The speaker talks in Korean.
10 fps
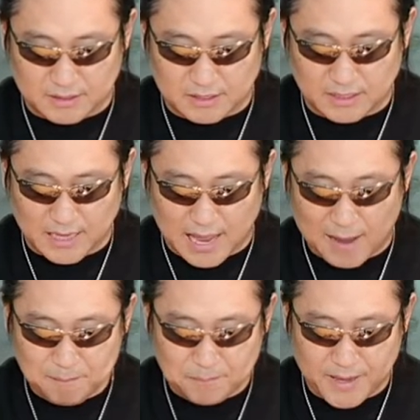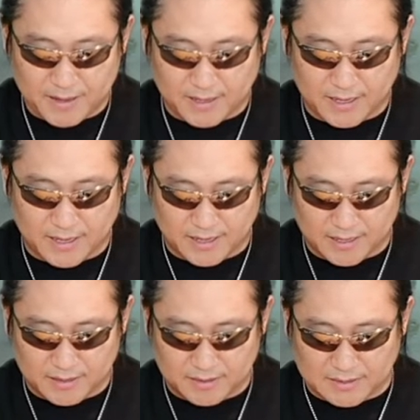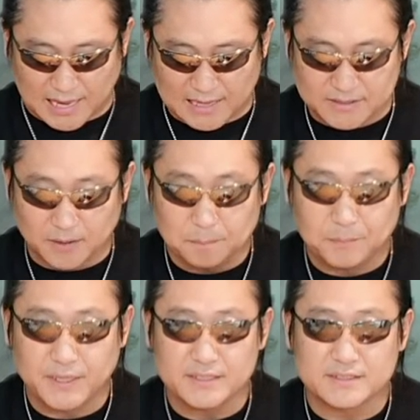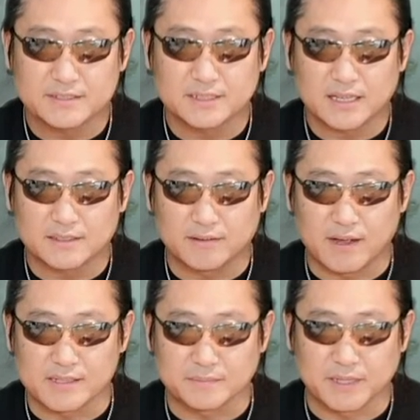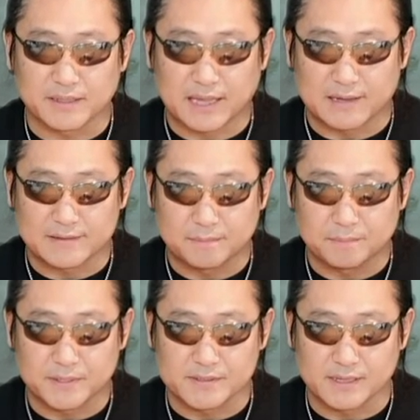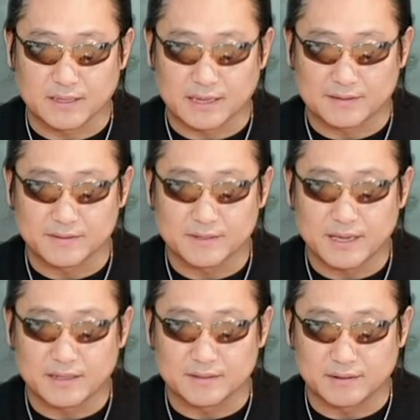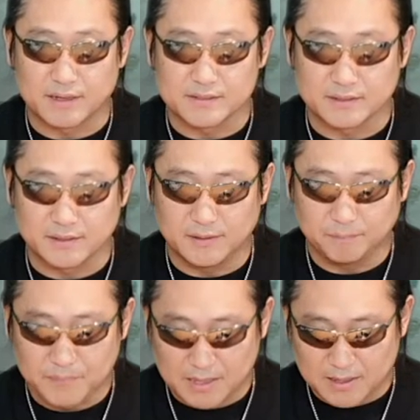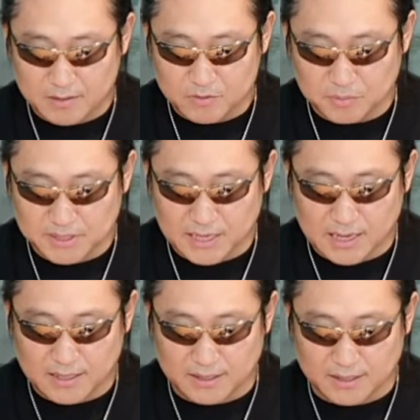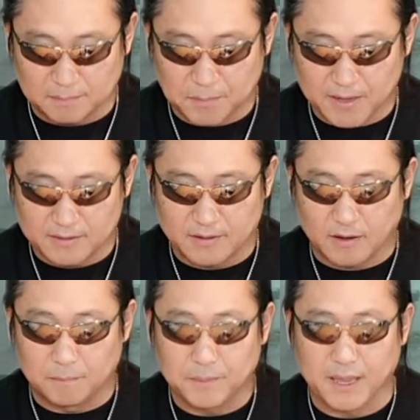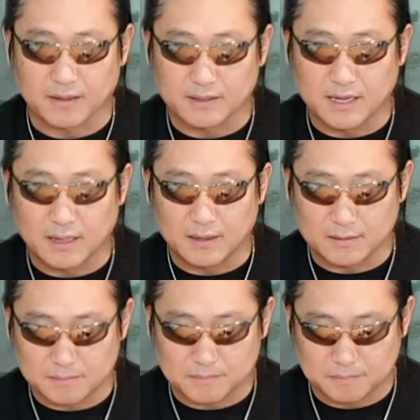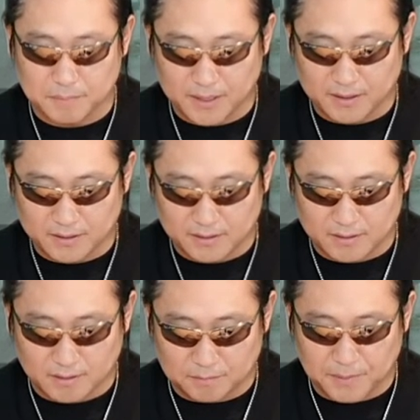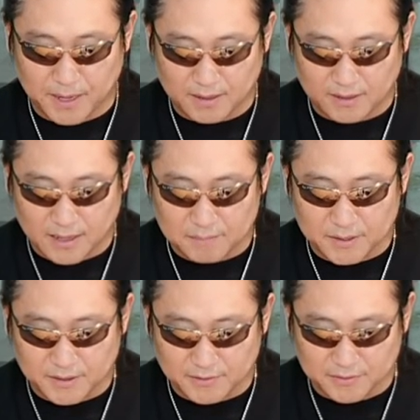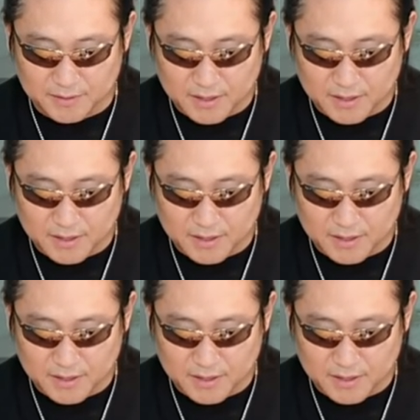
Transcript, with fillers: 이 한 팩에 5피스가 들어가 있습니다. 5피스가 5개가 들어가 있어요. 좀 이따가 이 팩을 언팩, 그러니까 패키 언패킹 하면